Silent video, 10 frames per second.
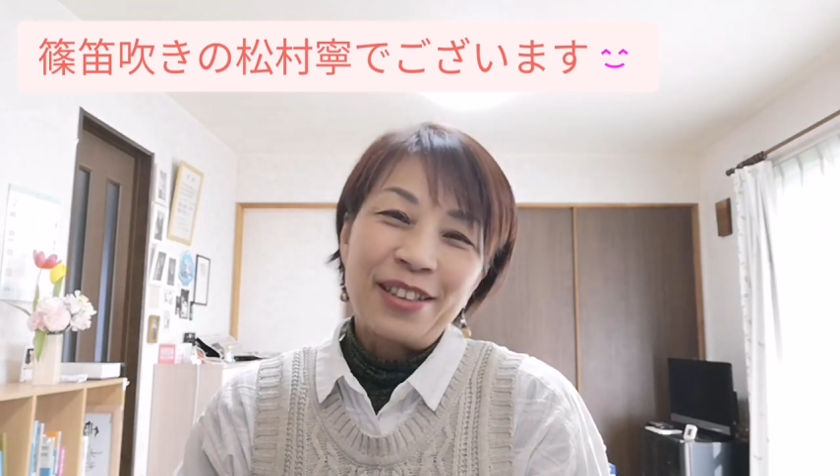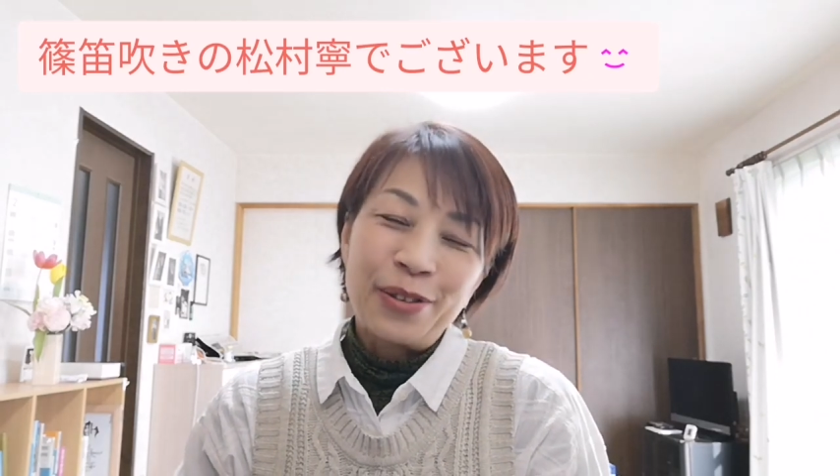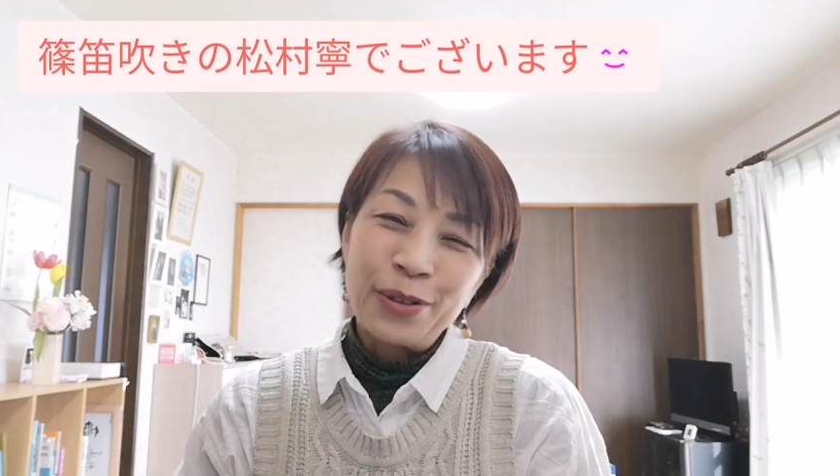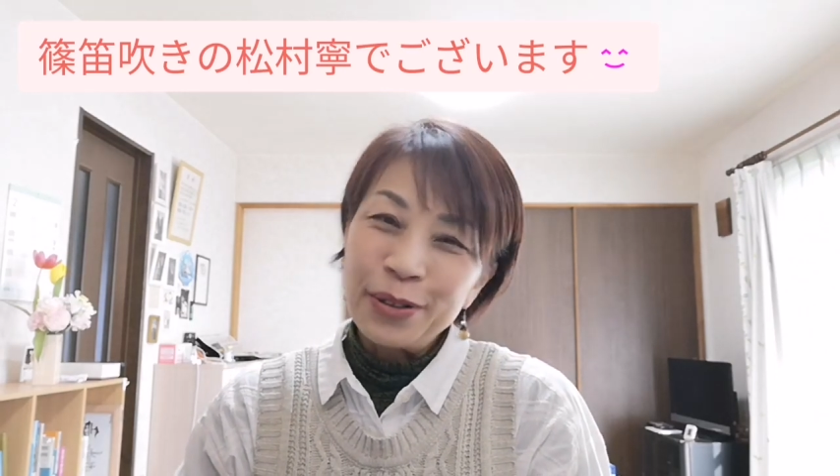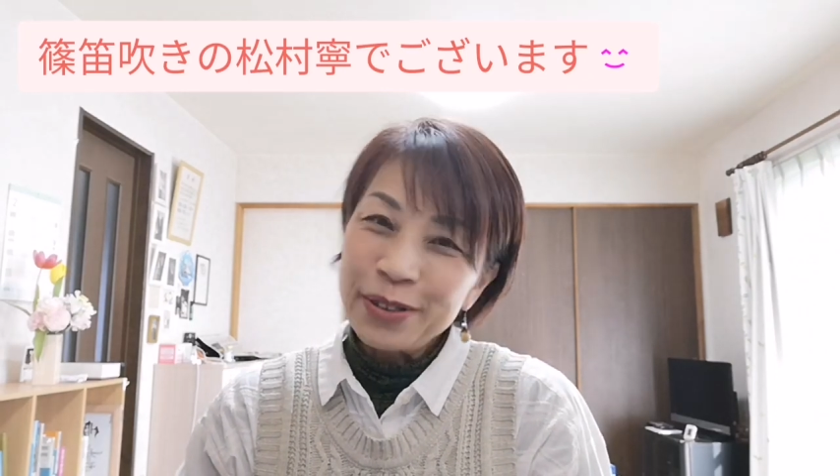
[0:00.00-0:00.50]

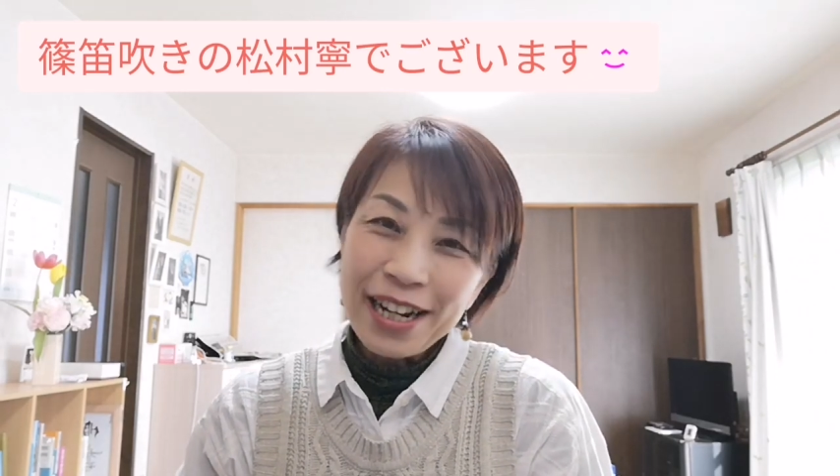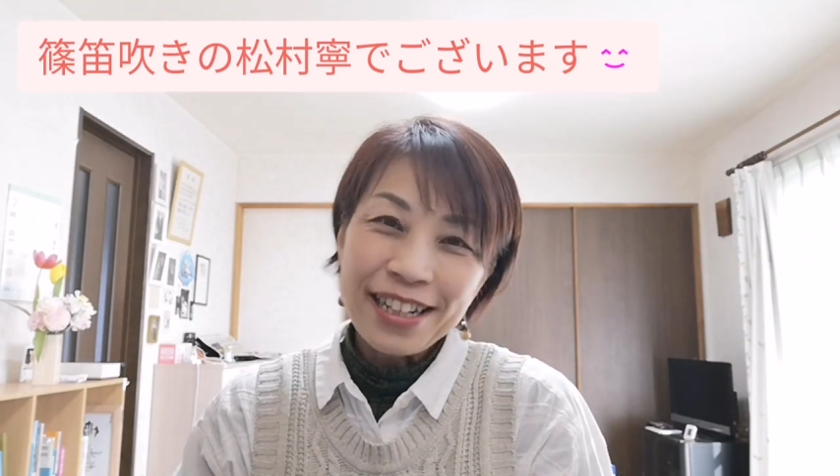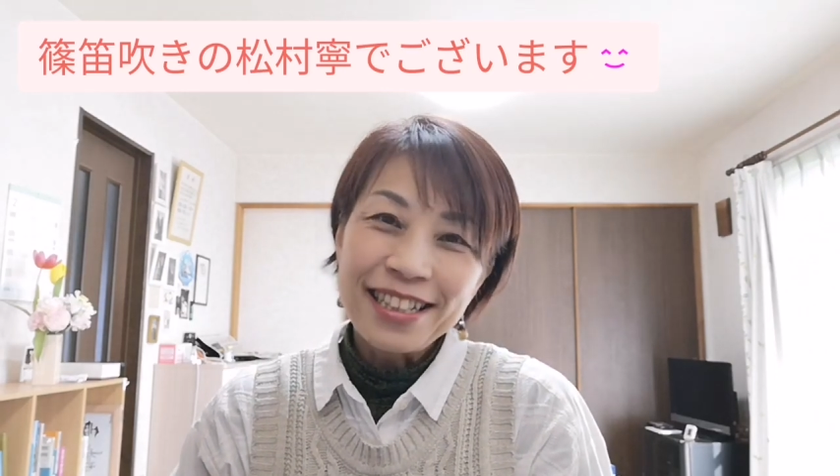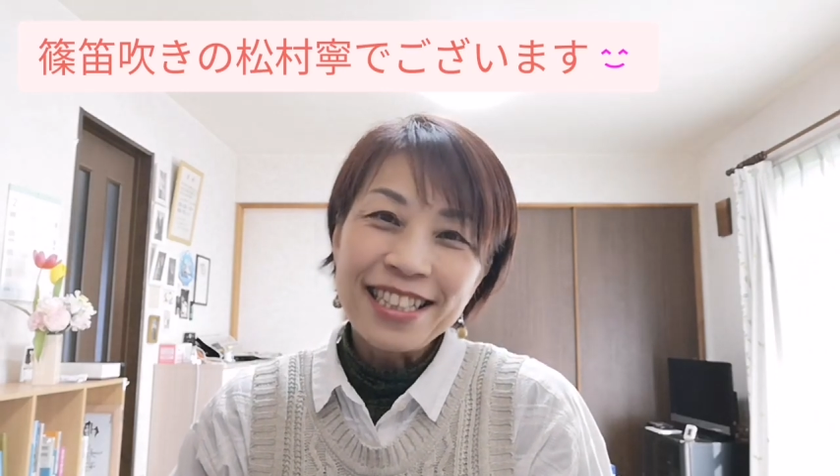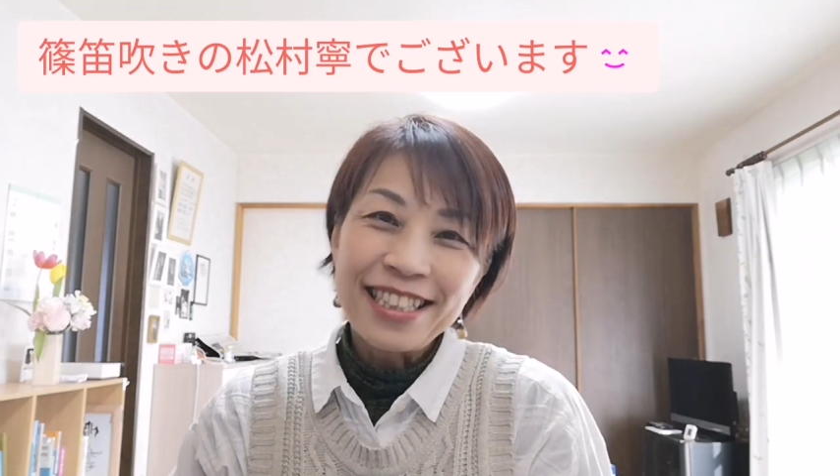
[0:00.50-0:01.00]
どのくらい
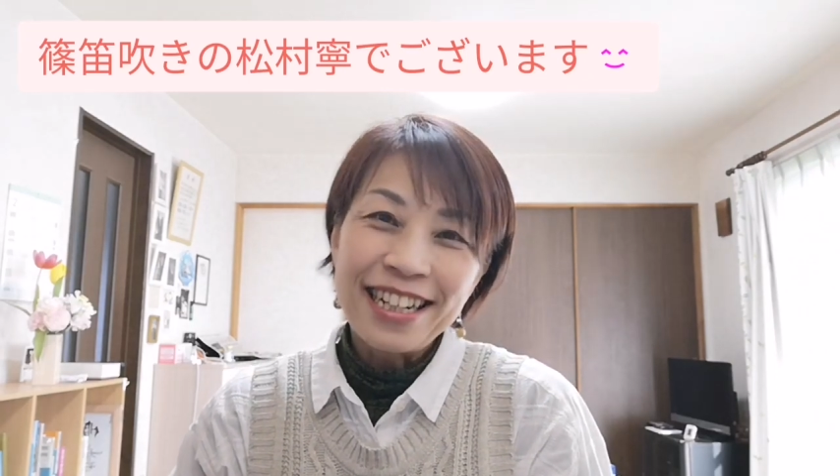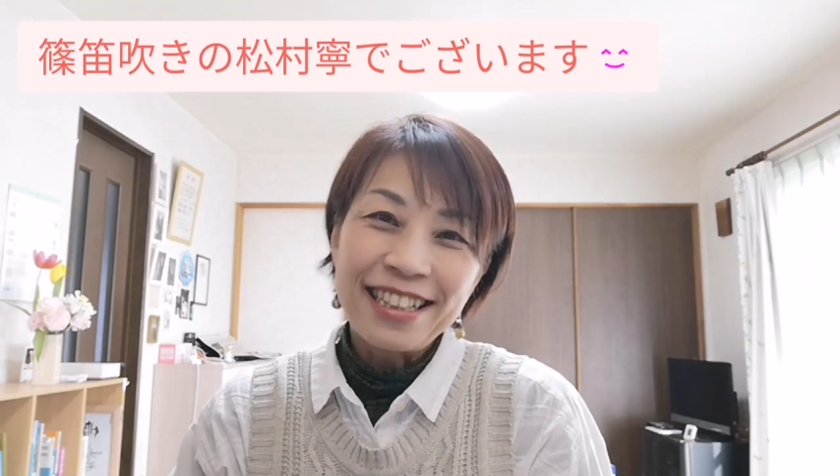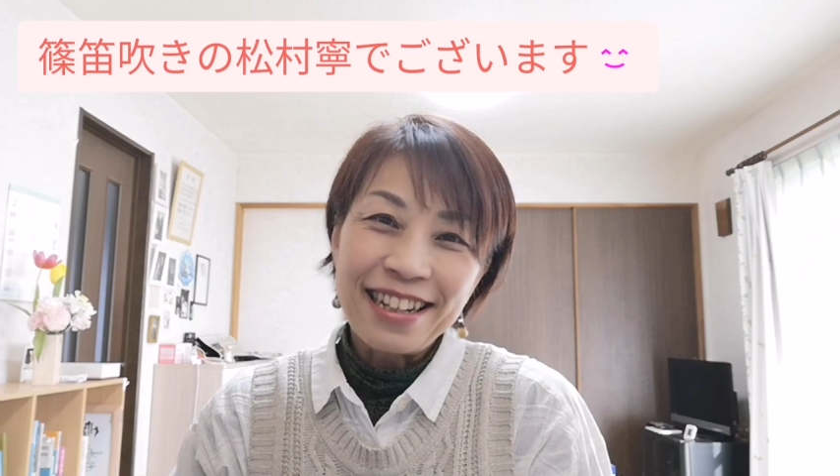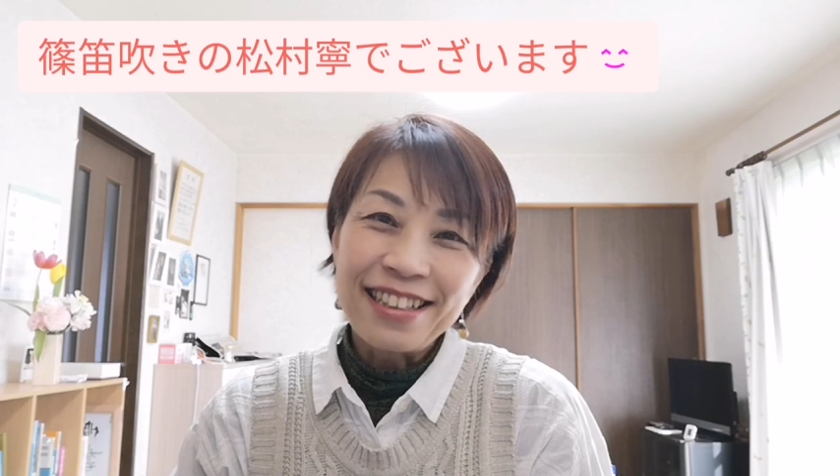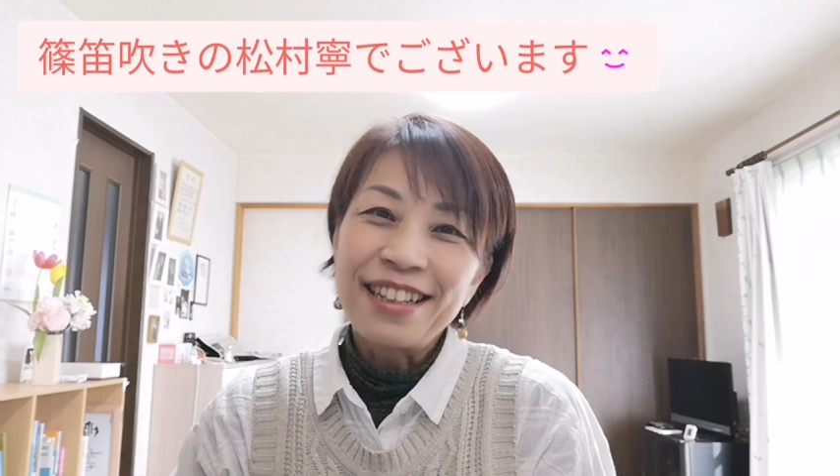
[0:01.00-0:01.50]
日にちが
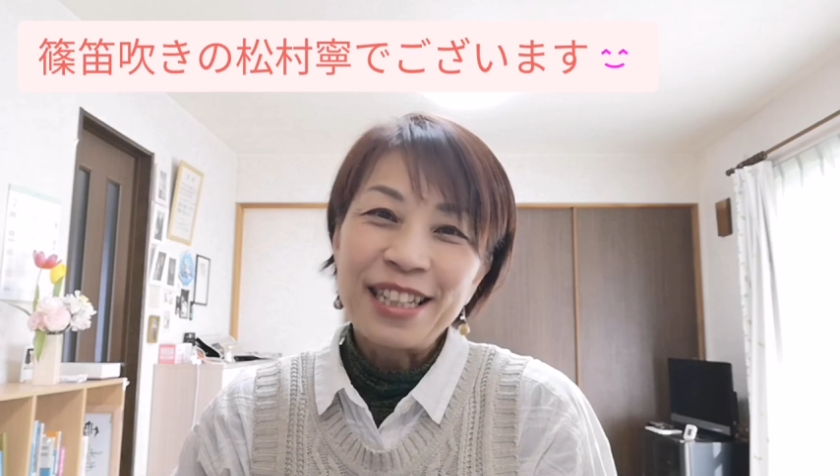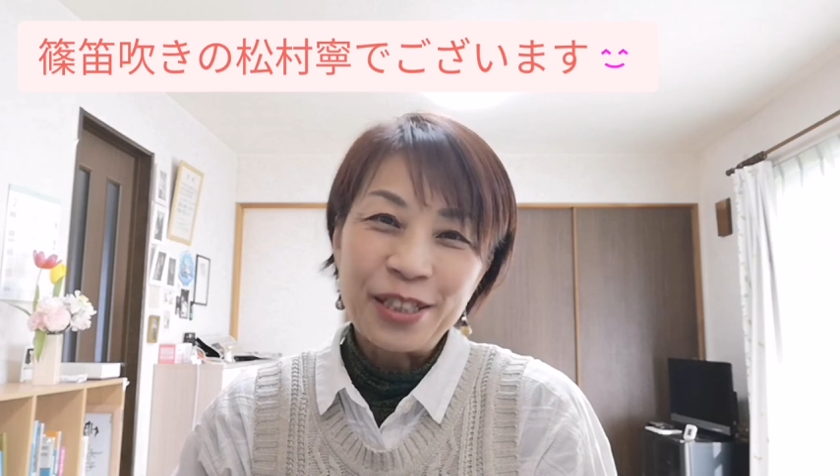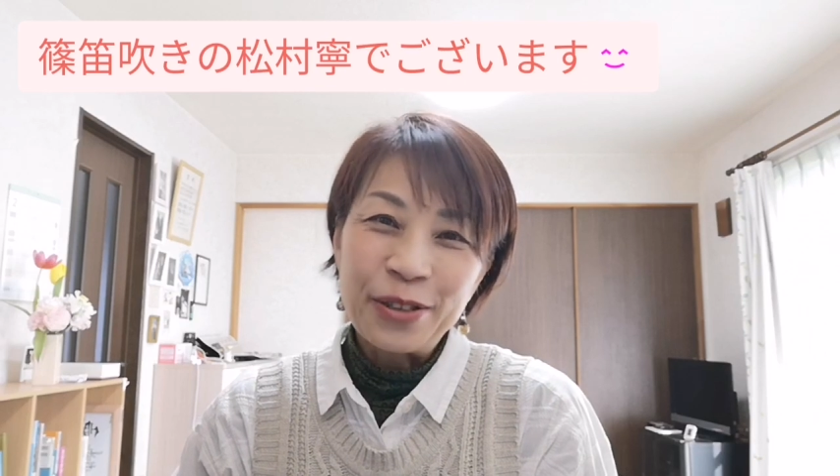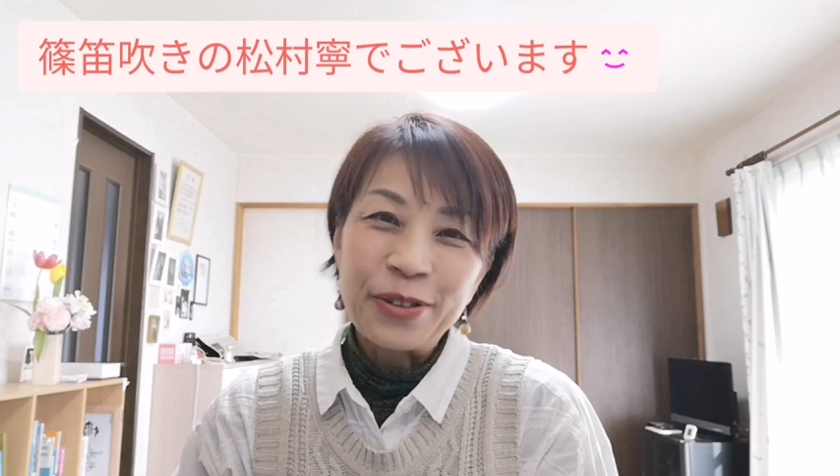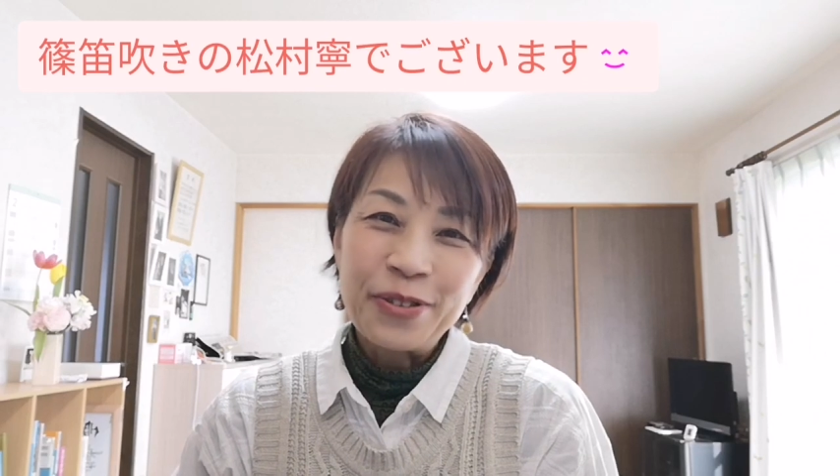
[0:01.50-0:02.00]
経ったんで
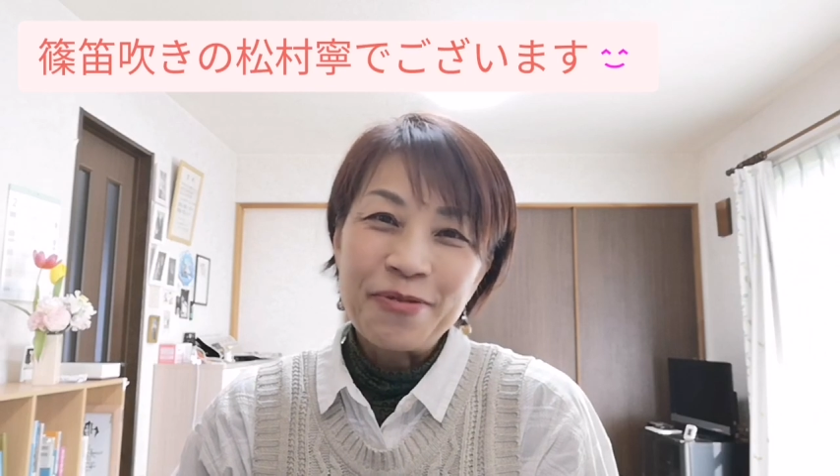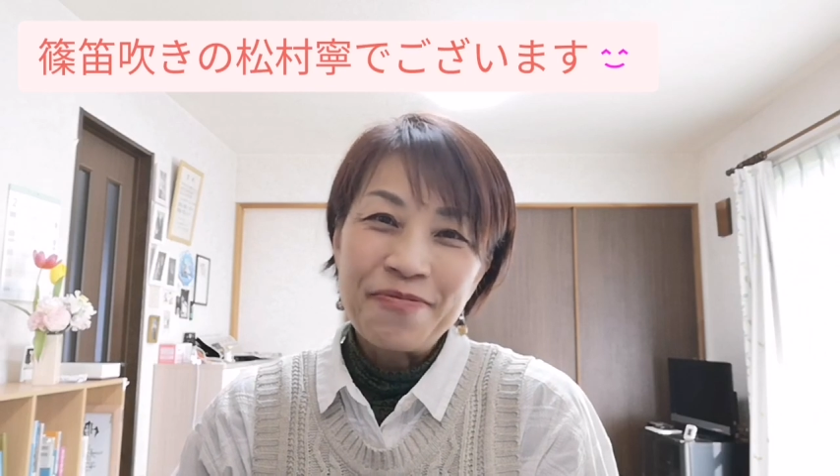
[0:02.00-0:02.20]
しょう。